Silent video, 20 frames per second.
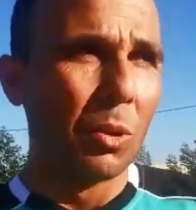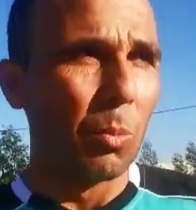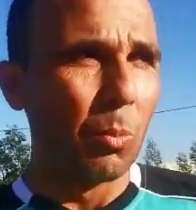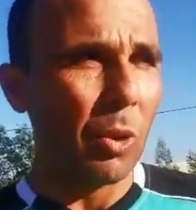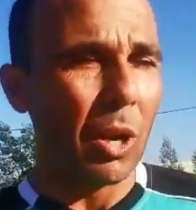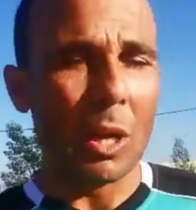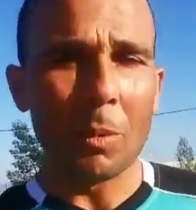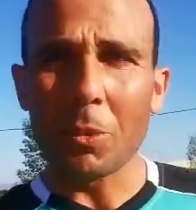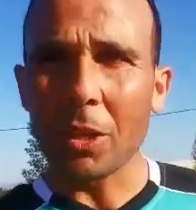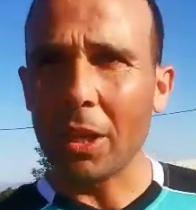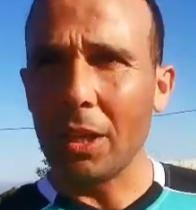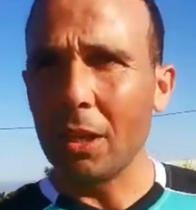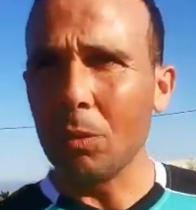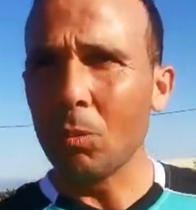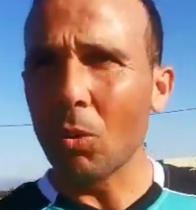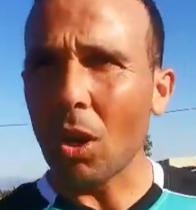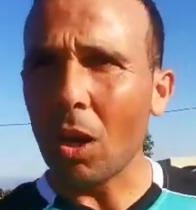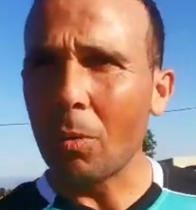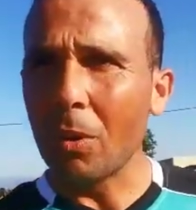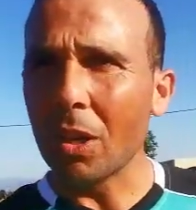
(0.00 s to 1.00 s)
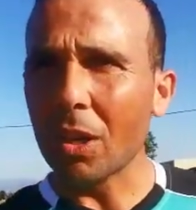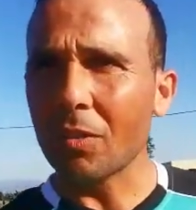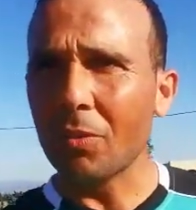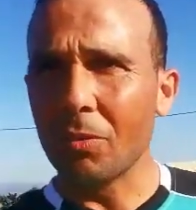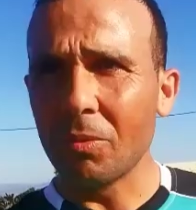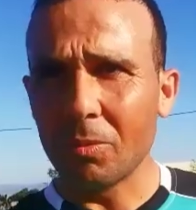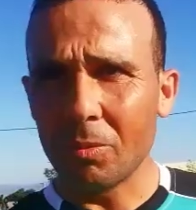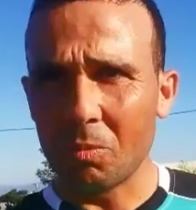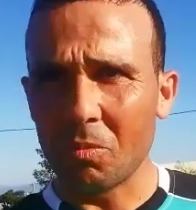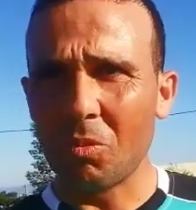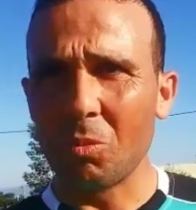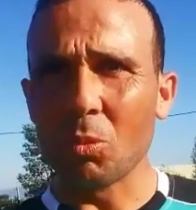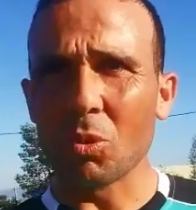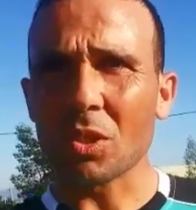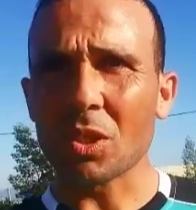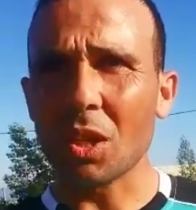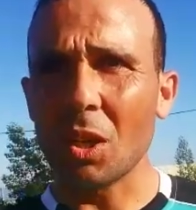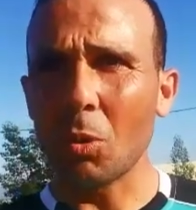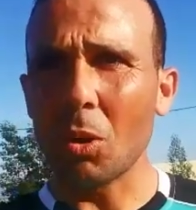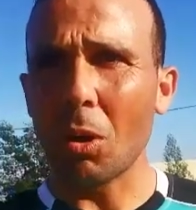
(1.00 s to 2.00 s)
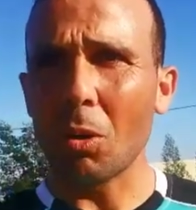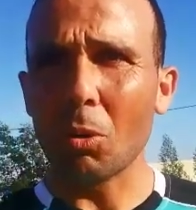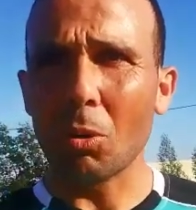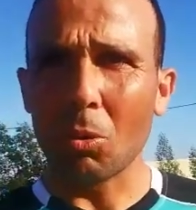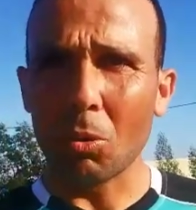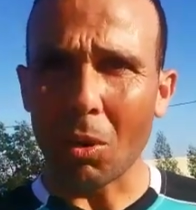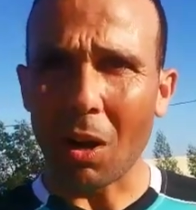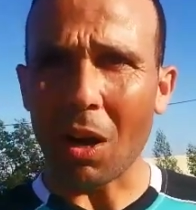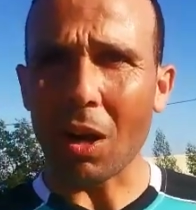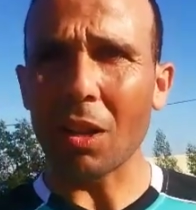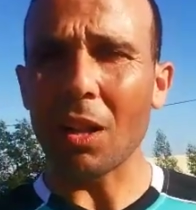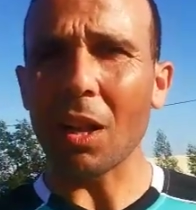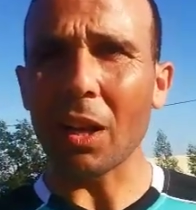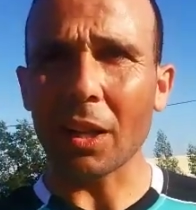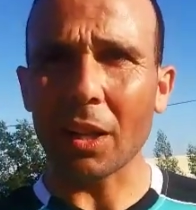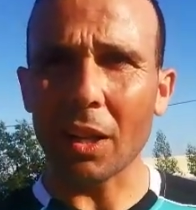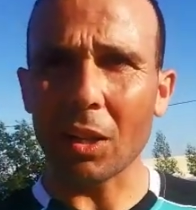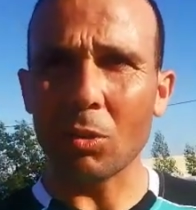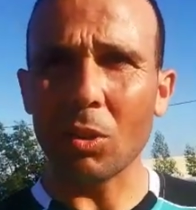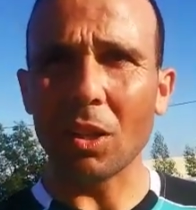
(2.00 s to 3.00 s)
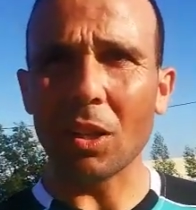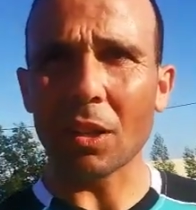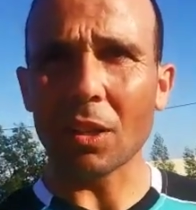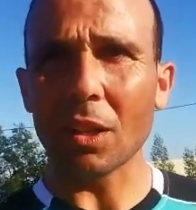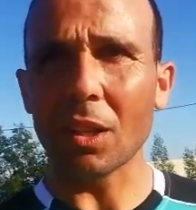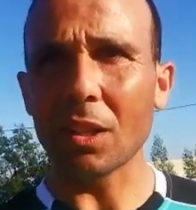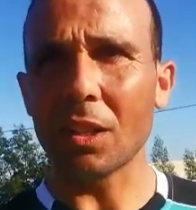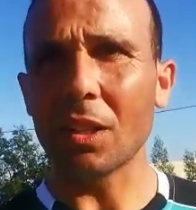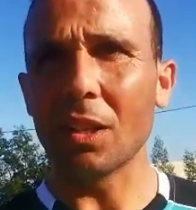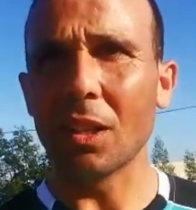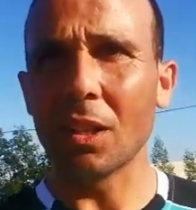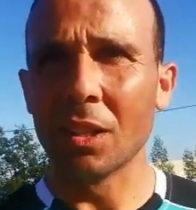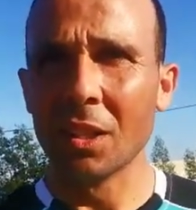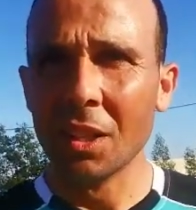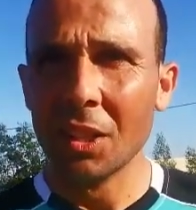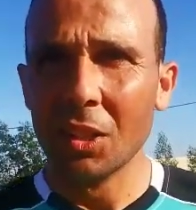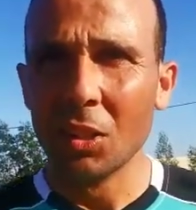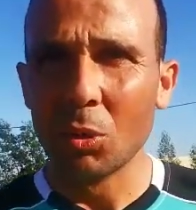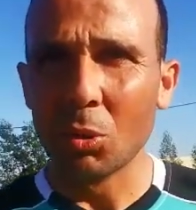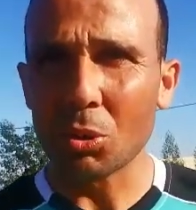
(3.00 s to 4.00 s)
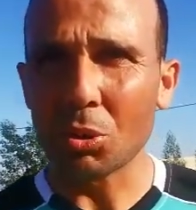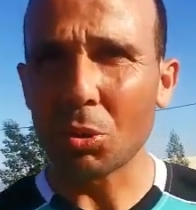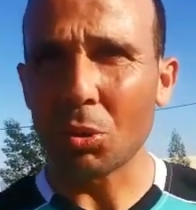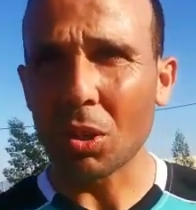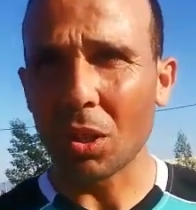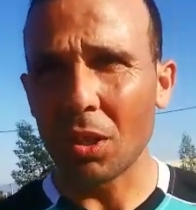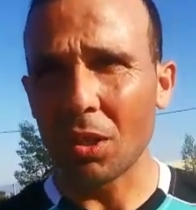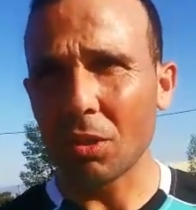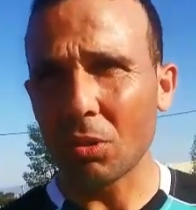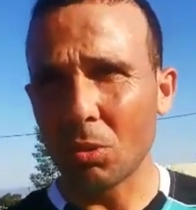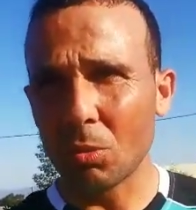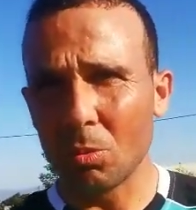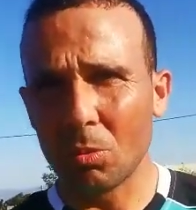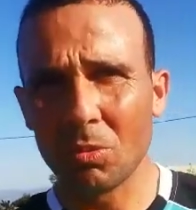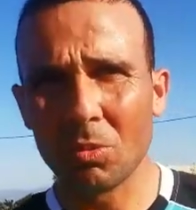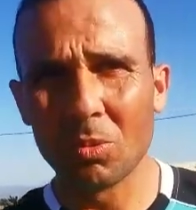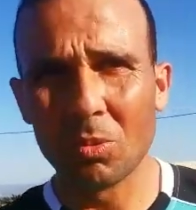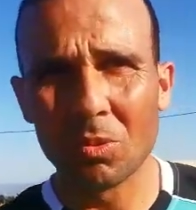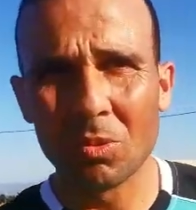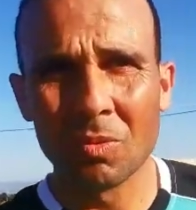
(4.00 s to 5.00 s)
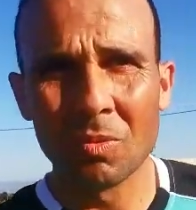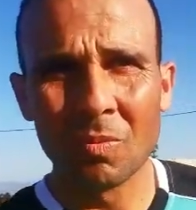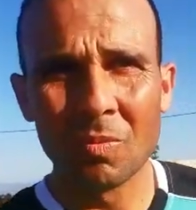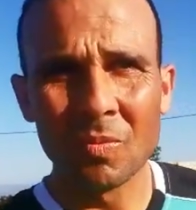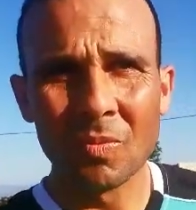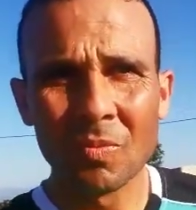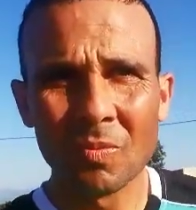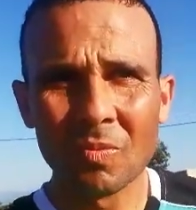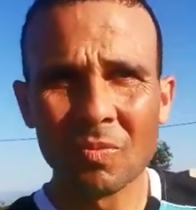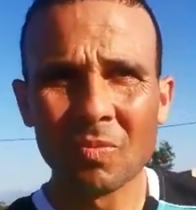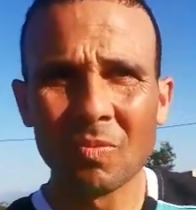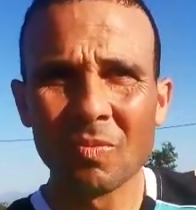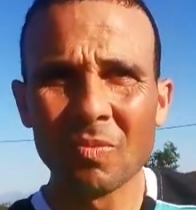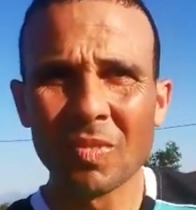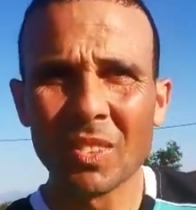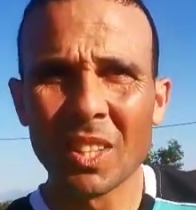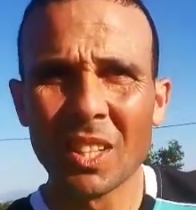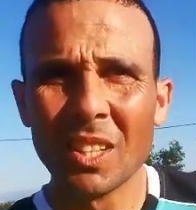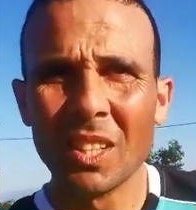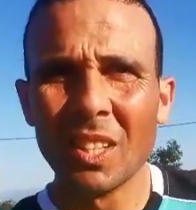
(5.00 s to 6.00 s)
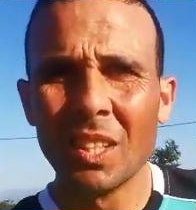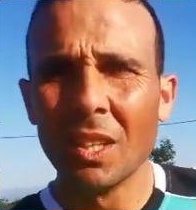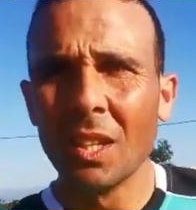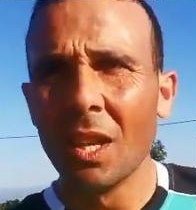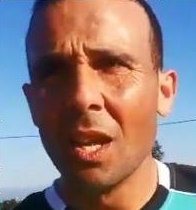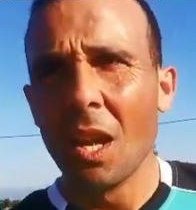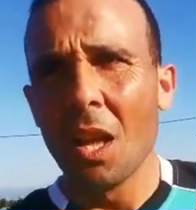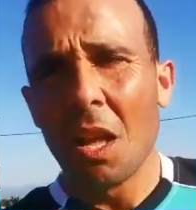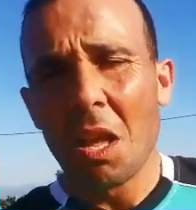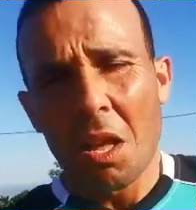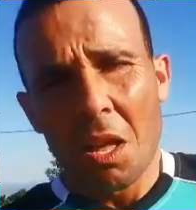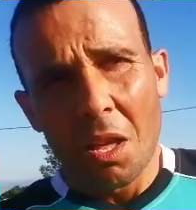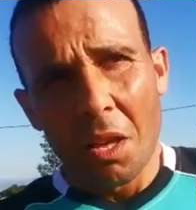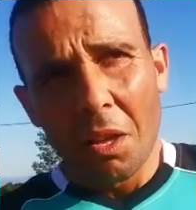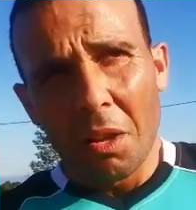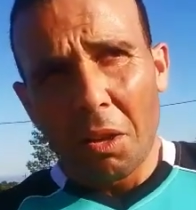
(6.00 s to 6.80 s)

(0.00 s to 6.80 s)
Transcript: المهم كيلعب مقابلات في المستوى واخلاقيا ولا رياضيا وشكرا لكم والظروف ديال الاستعداد ديالكم لهذا الدوري كيفاش كانت؟